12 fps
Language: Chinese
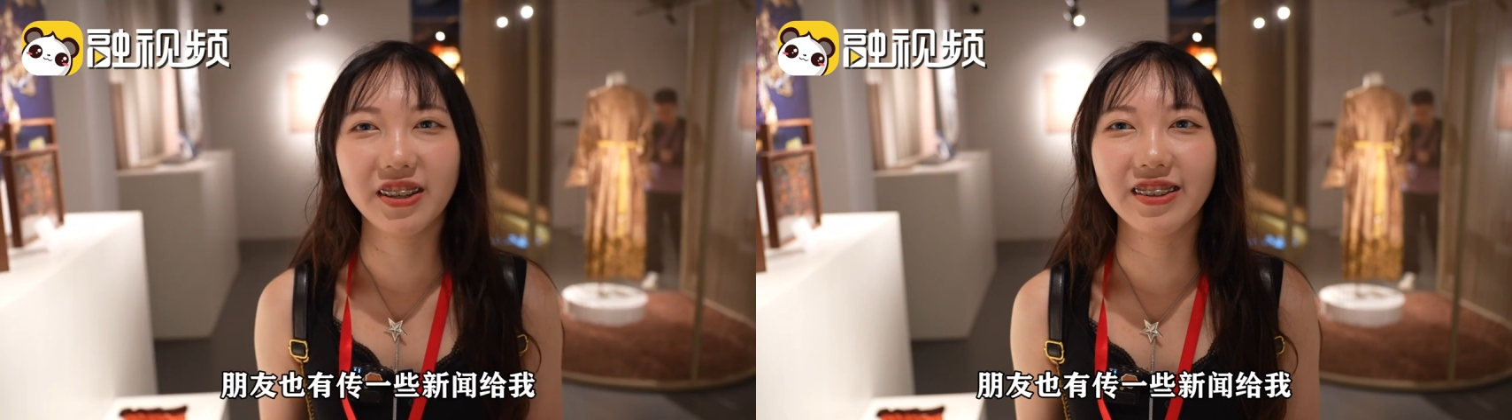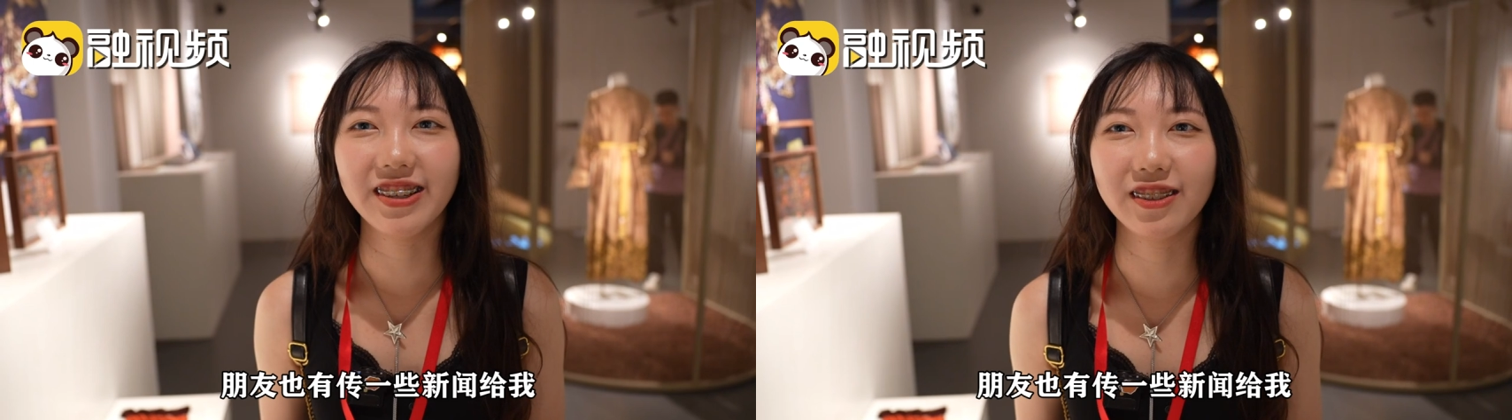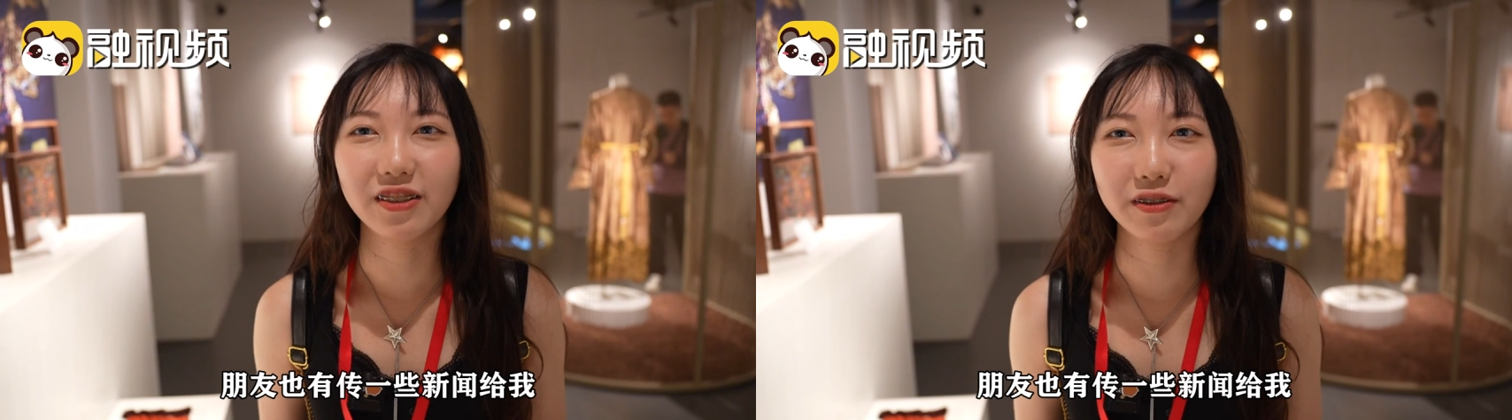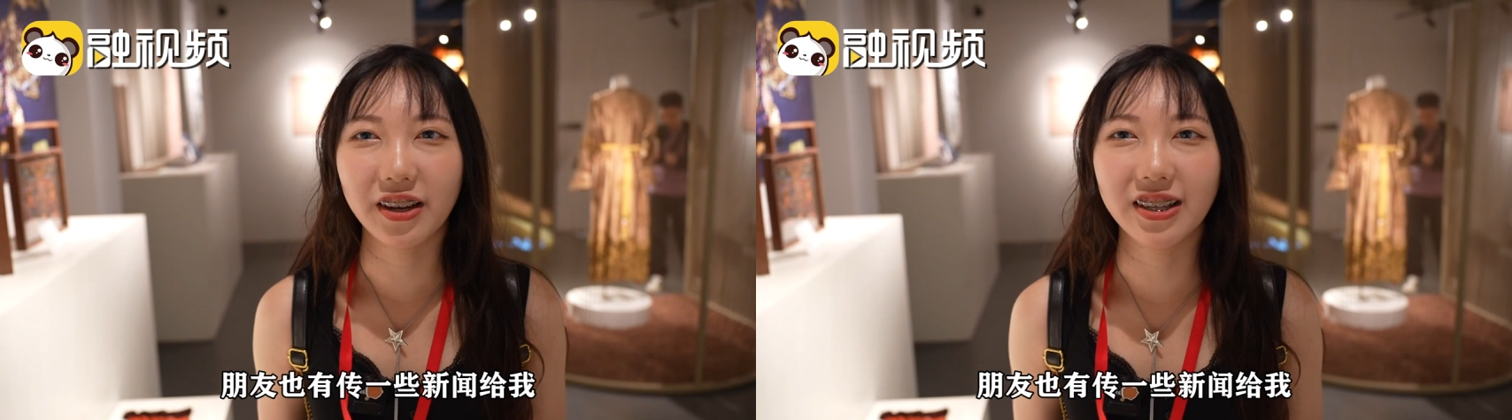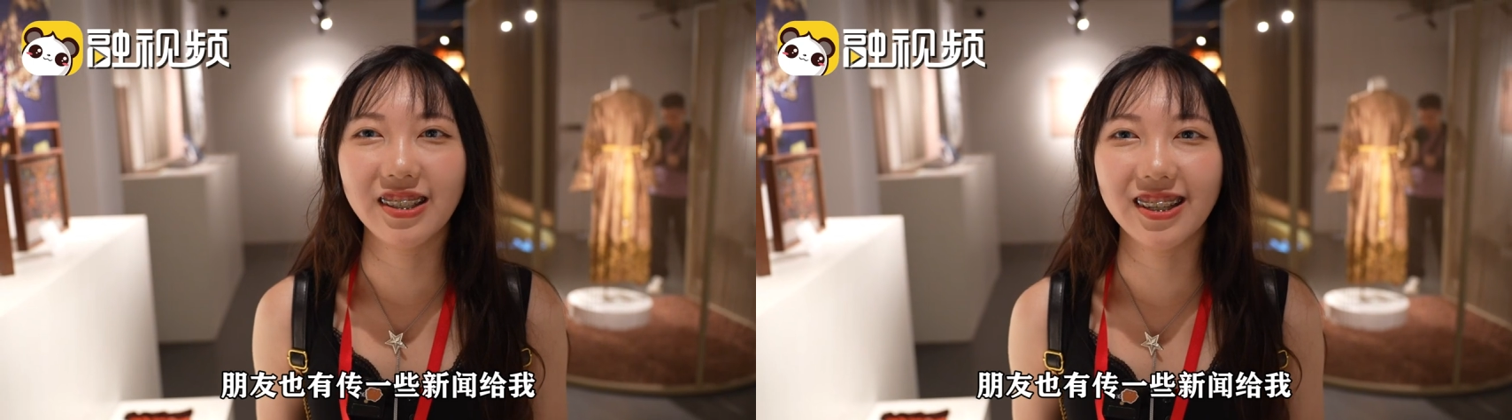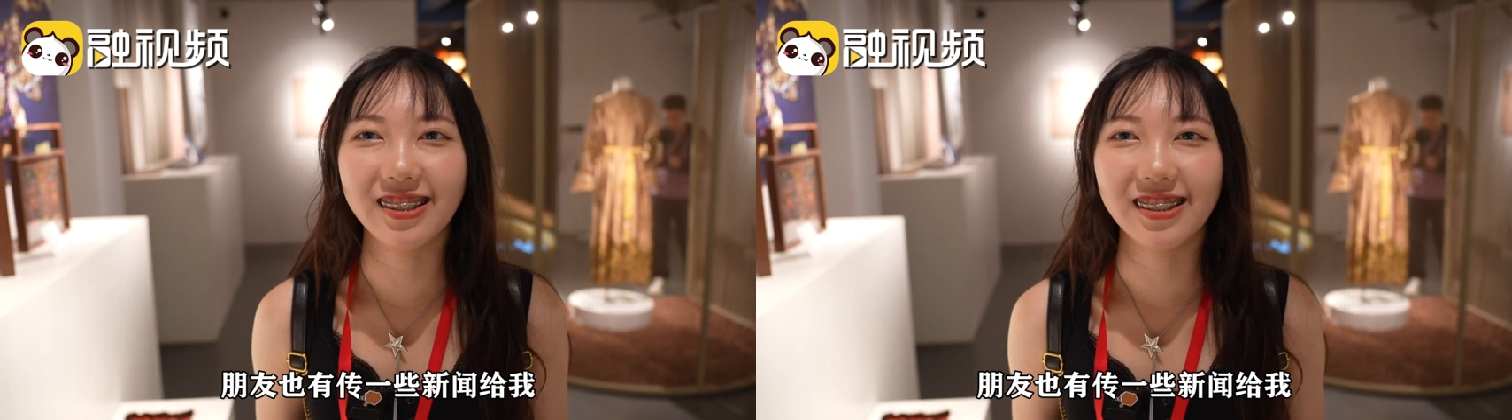友也有
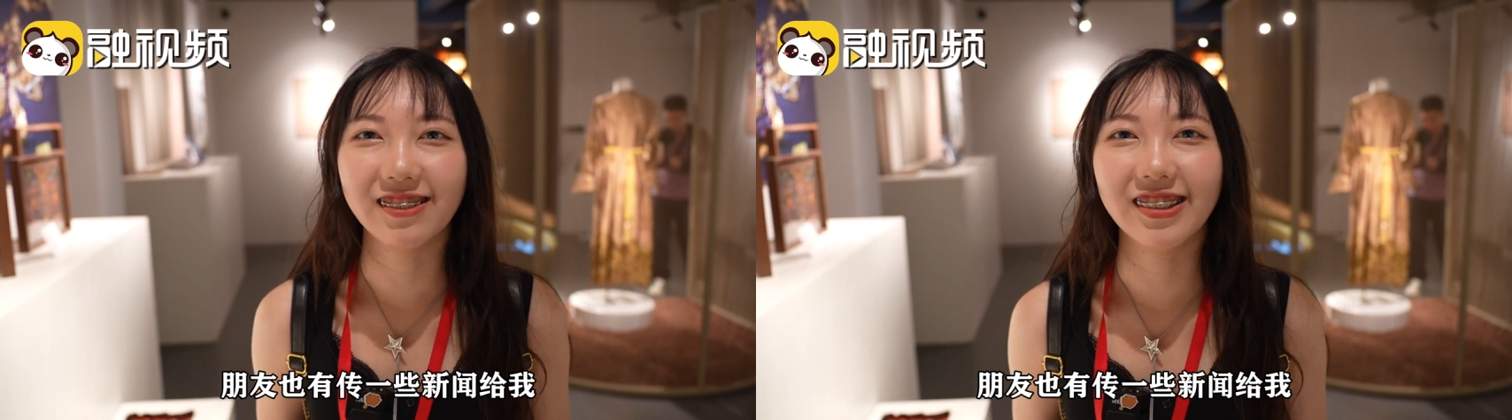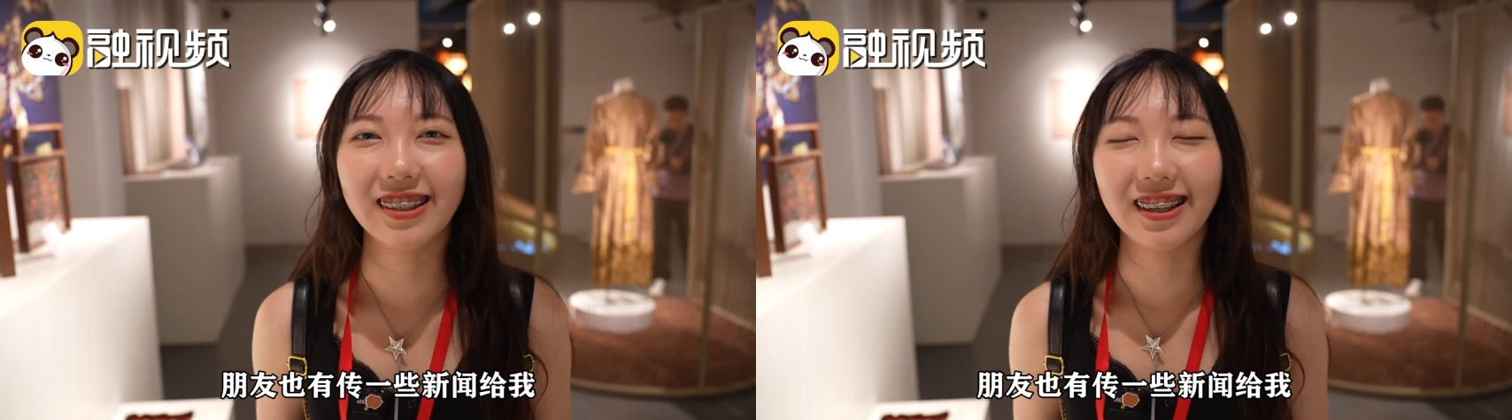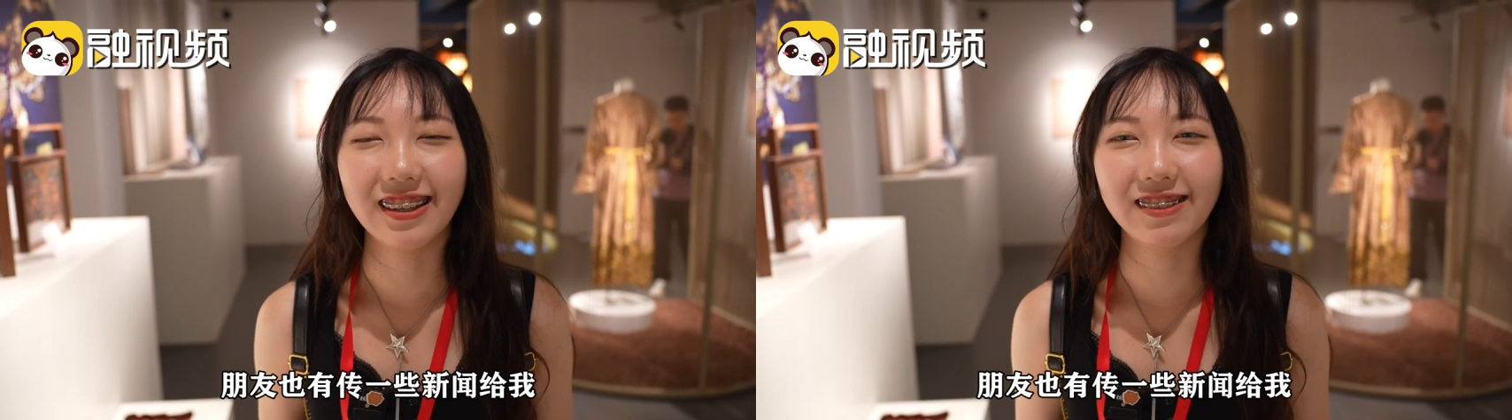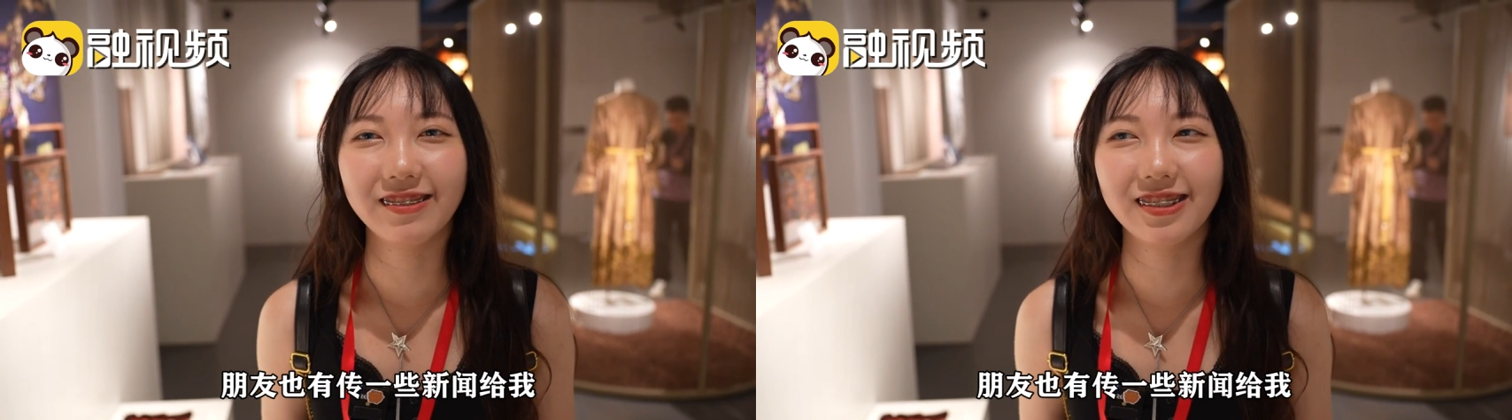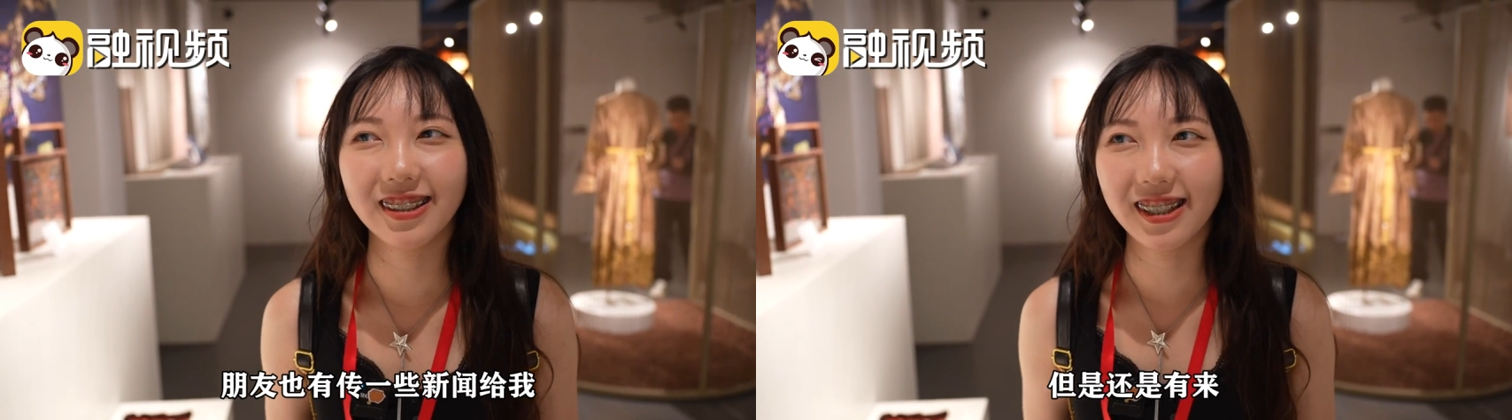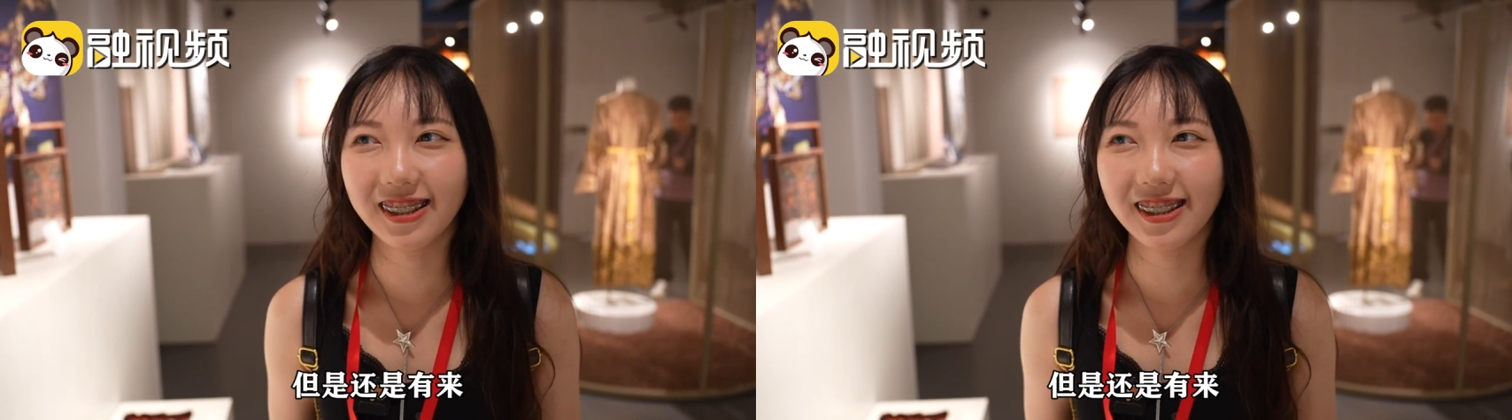传一些新闻给我，